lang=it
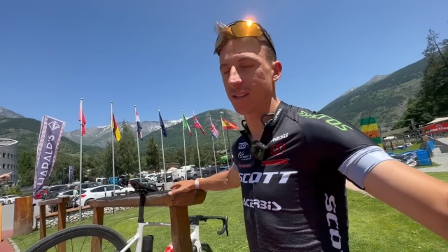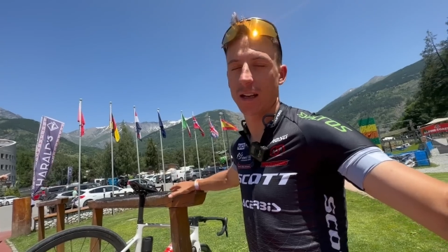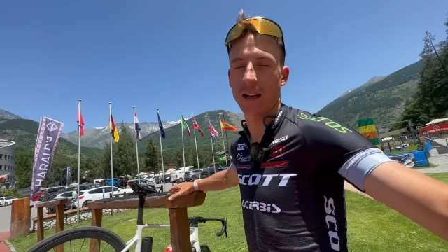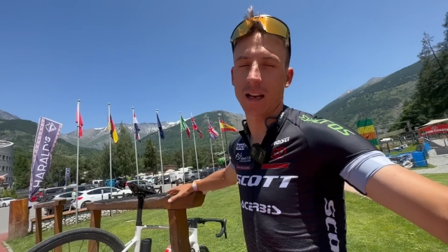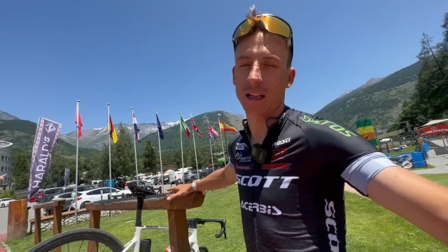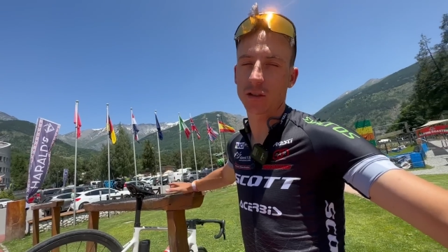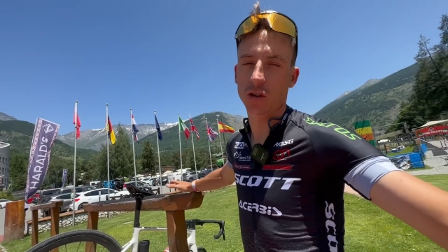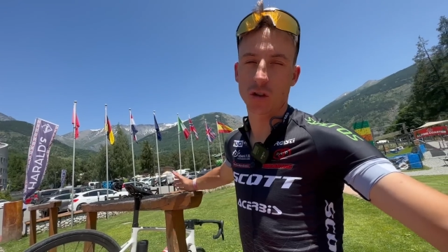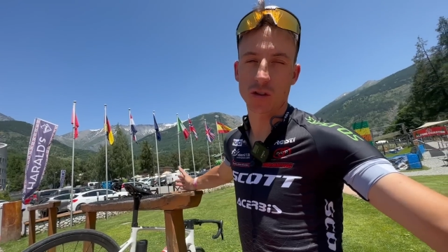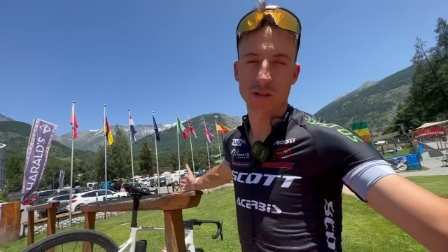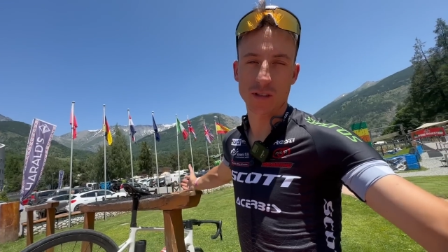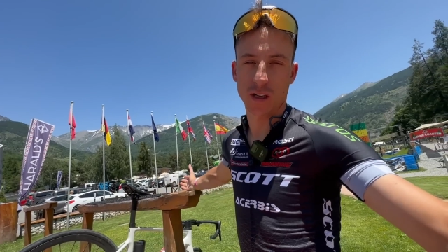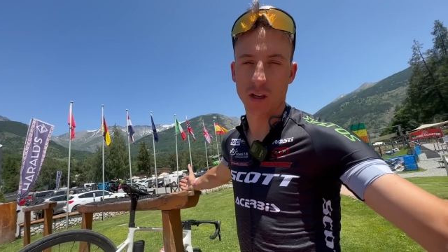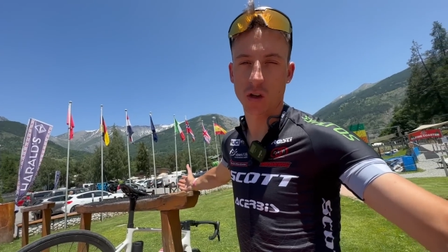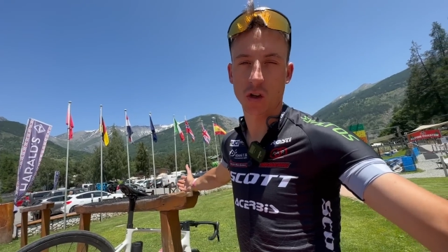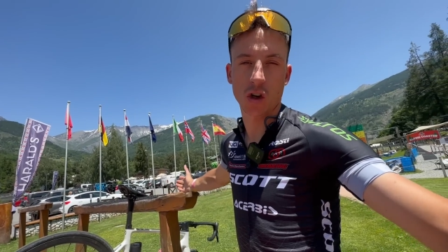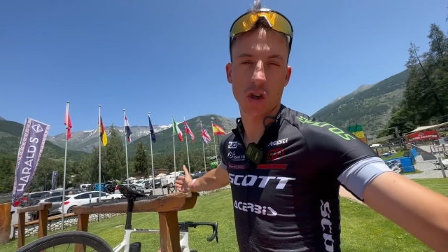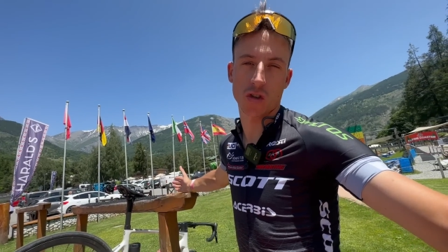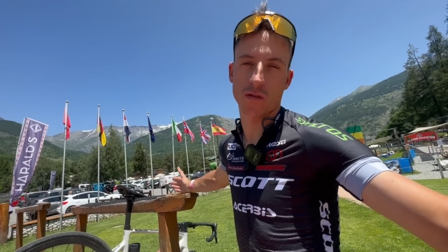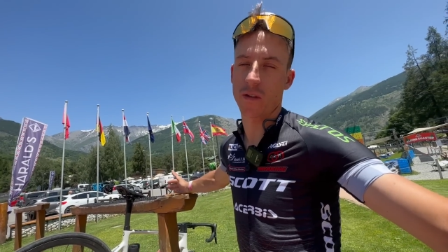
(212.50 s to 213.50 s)
se il ladro non se ne
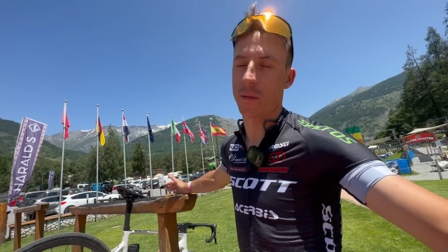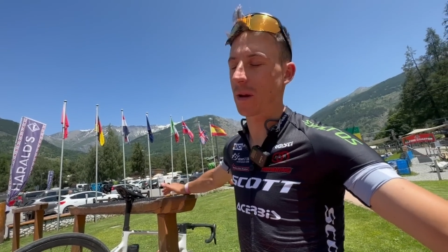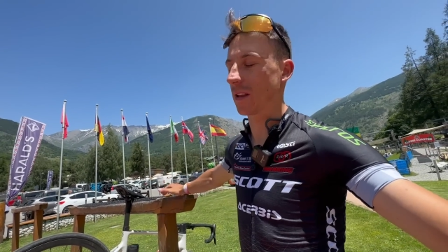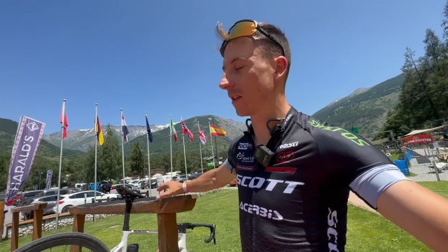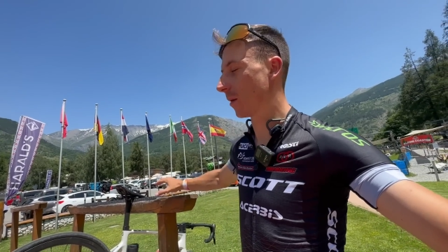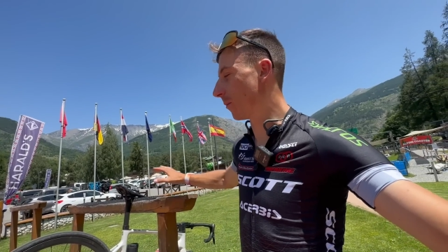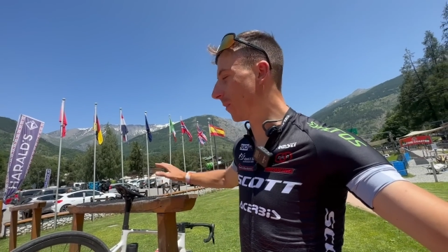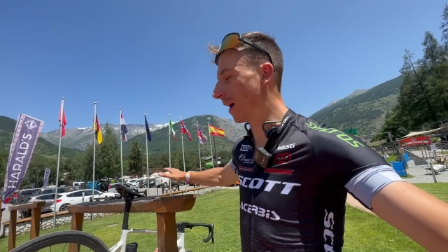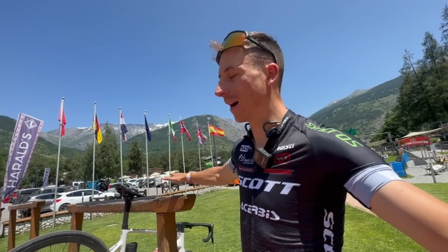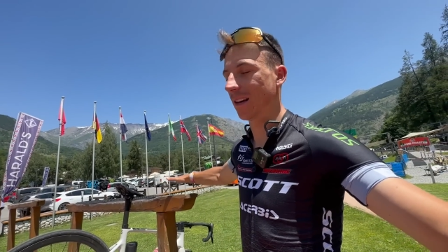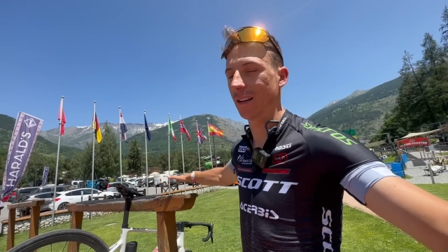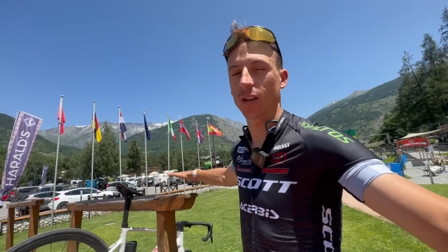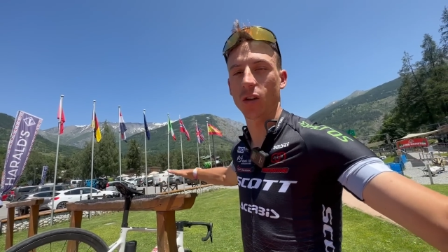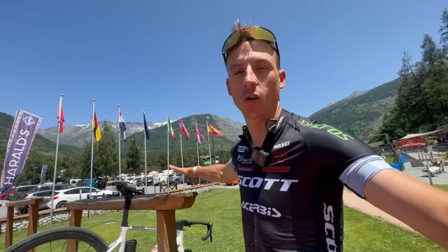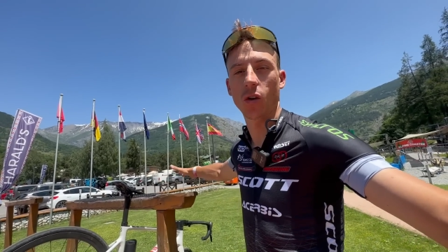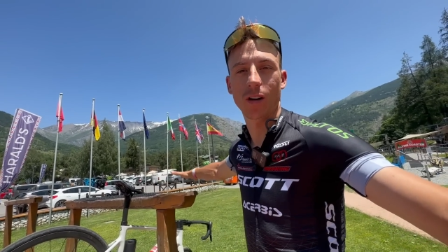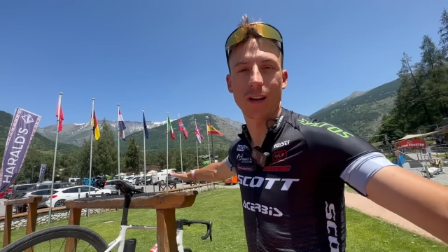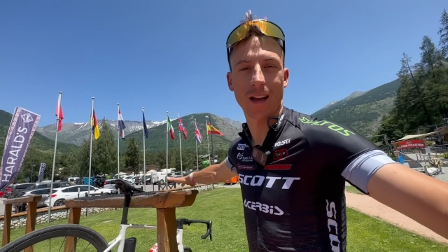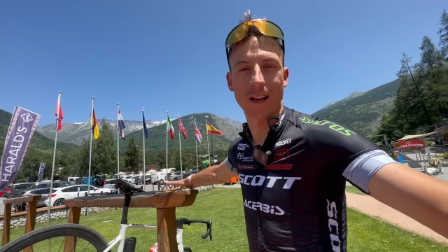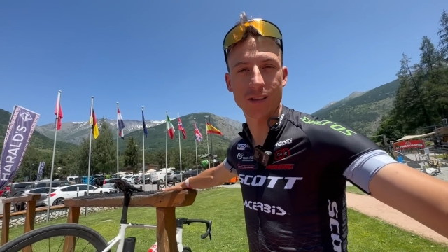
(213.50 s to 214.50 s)
accorge ovviamente parte
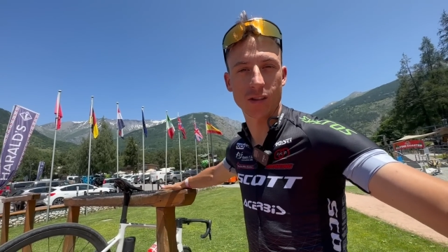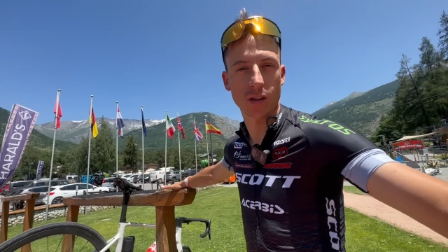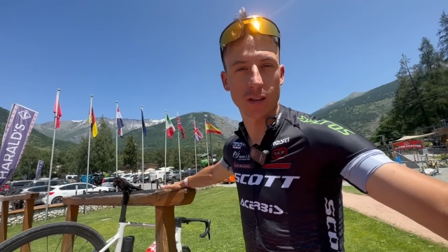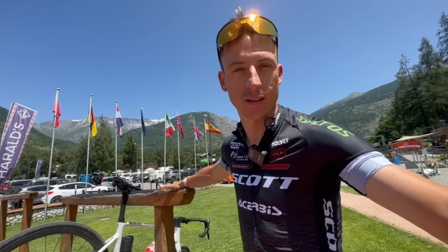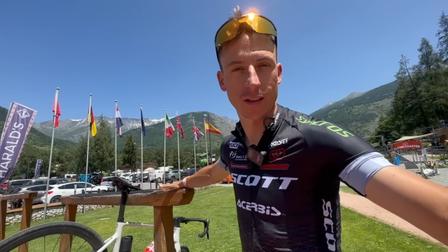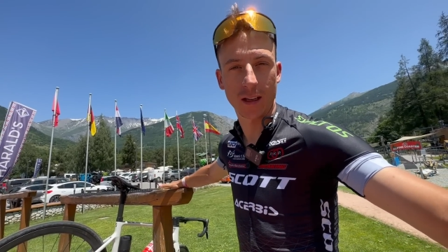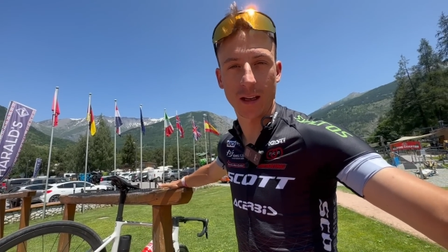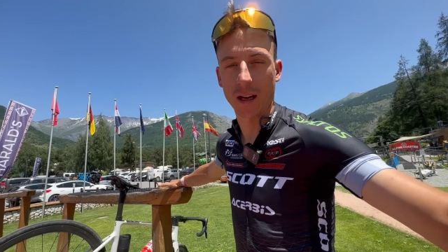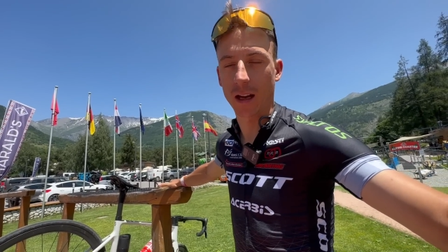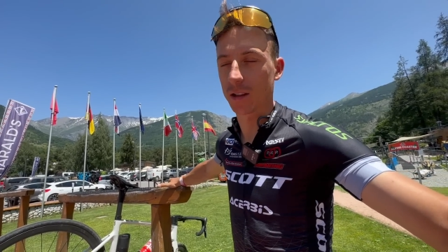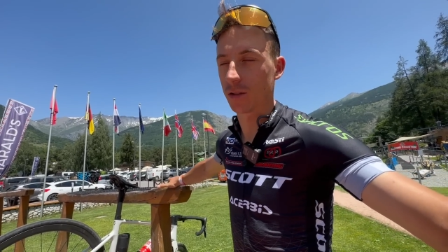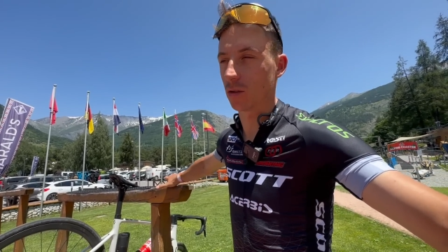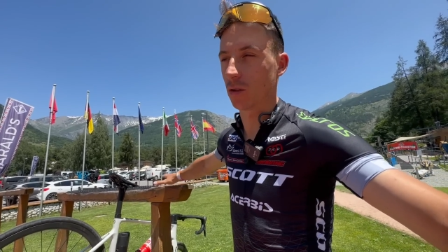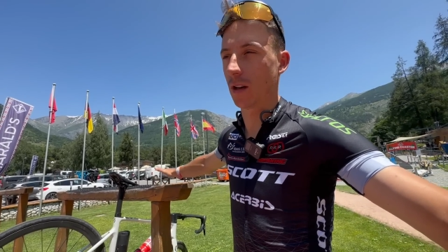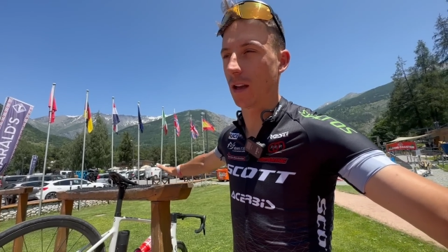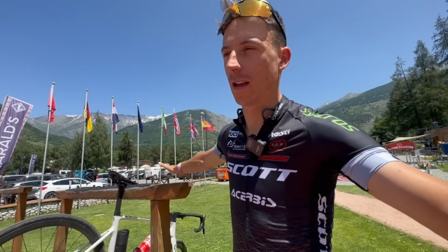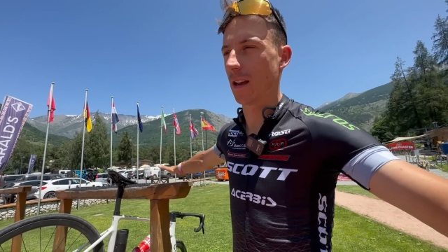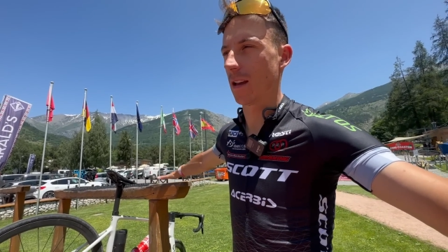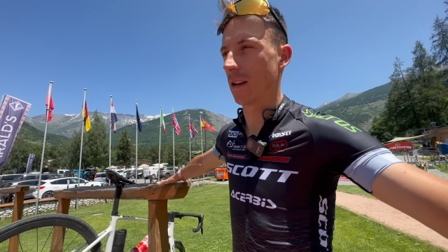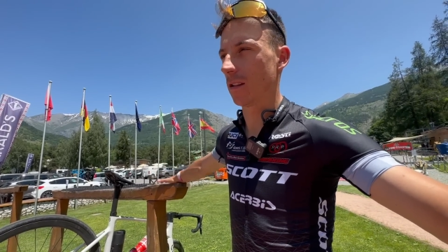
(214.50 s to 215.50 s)
col casco
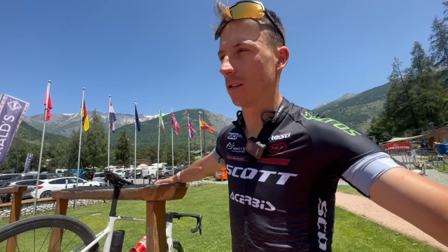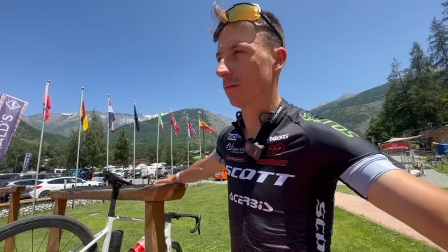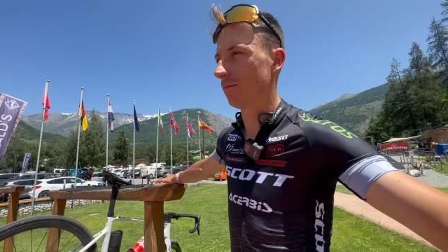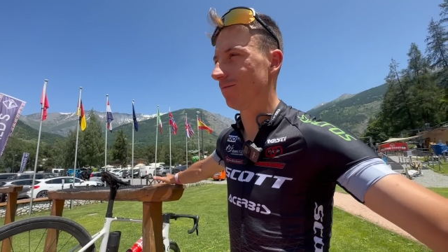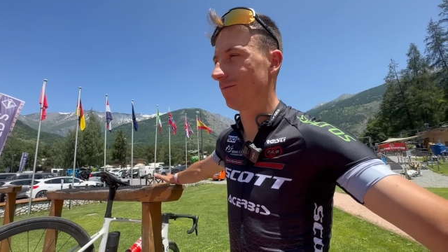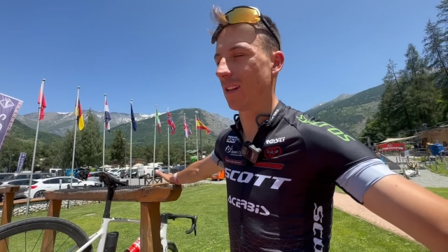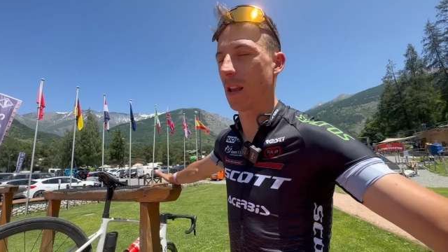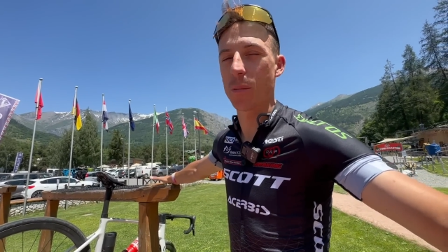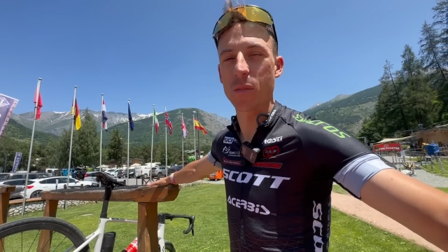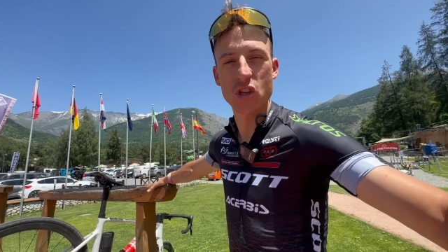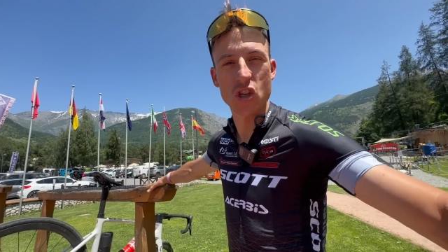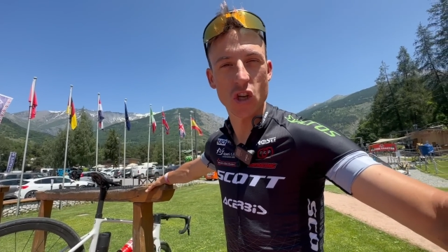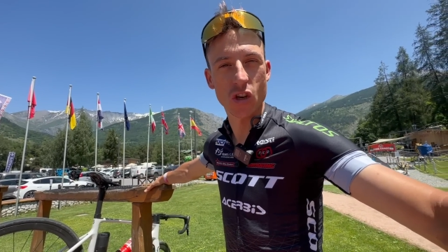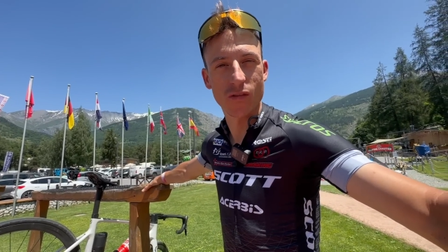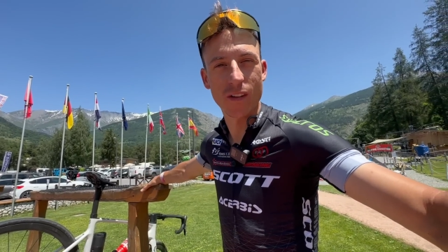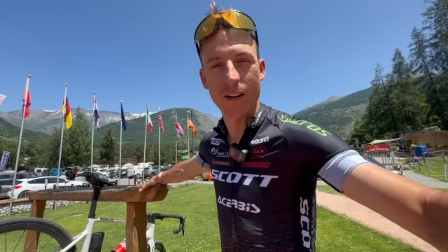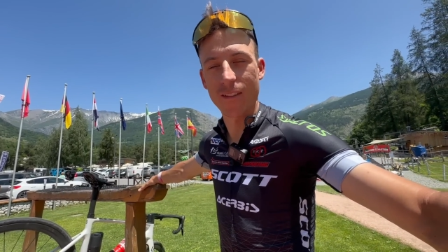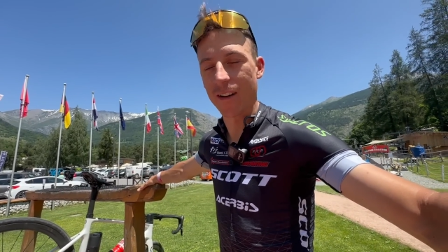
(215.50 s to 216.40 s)
attaccato e la bici non va